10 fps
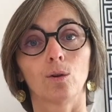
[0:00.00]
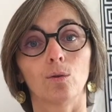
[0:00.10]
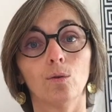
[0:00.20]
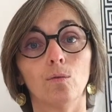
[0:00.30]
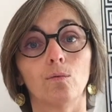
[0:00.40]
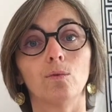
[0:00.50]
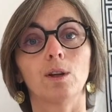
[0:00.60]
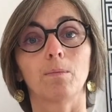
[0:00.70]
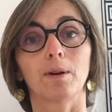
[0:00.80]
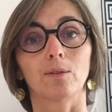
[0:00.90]
que vous
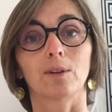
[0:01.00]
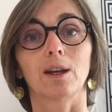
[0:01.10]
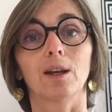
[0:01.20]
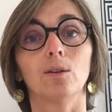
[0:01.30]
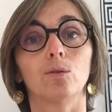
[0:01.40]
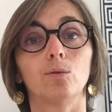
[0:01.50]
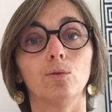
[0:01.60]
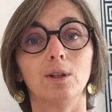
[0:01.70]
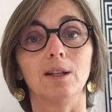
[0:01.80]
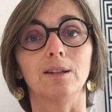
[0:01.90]
n'êtes pas en train
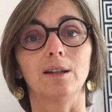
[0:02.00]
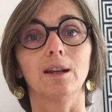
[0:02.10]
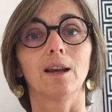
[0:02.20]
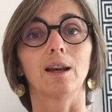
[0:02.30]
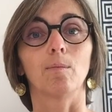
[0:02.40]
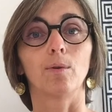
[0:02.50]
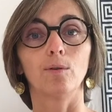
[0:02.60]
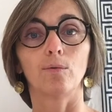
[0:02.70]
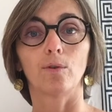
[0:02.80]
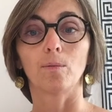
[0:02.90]
d'utiliser la
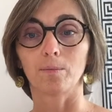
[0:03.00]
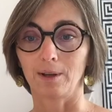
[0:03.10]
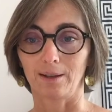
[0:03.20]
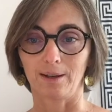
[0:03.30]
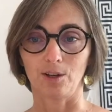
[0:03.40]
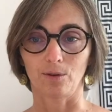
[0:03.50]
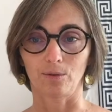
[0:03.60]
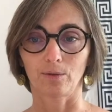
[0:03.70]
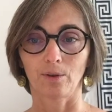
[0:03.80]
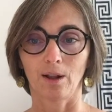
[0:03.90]
bonne forme d'intelligence.